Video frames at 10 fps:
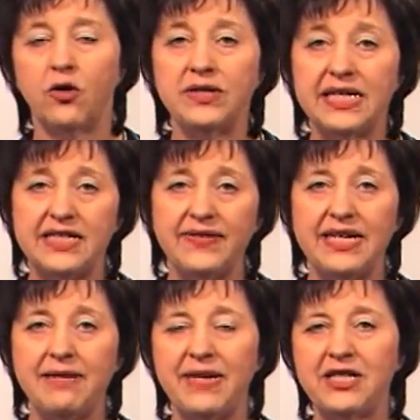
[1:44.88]
und dass
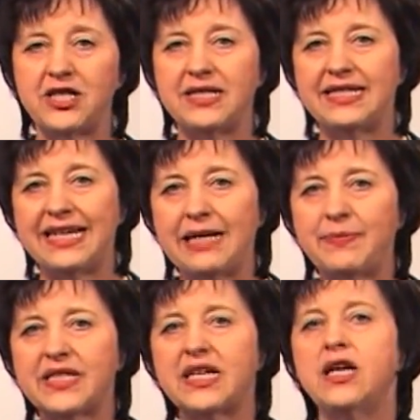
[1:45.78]
wir den Menschen
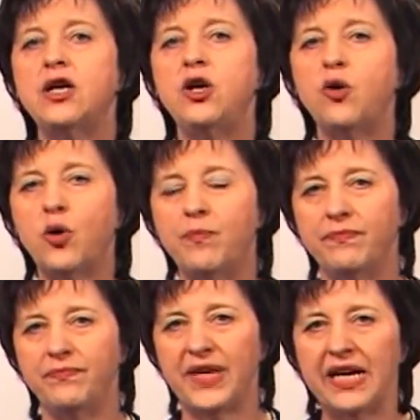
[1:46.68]
selbst
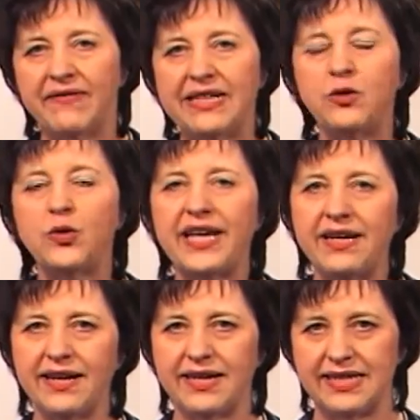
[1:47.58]
loben. Wenn du
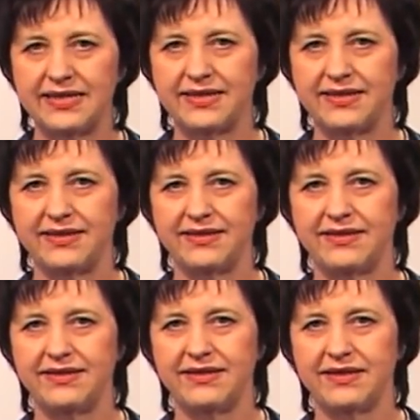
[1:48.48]
Kinder hast,
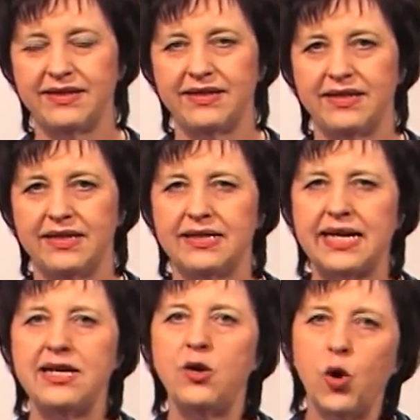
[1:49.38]

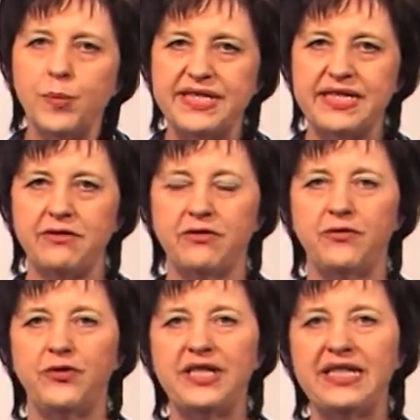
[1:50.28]
dann lobe sie
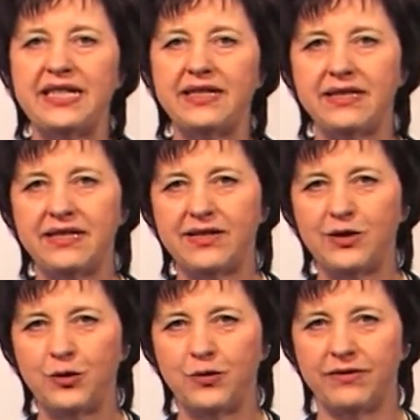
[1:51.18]
für die Dinge, die
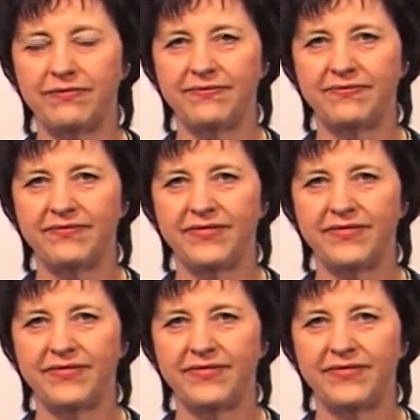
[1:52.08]
sie tun.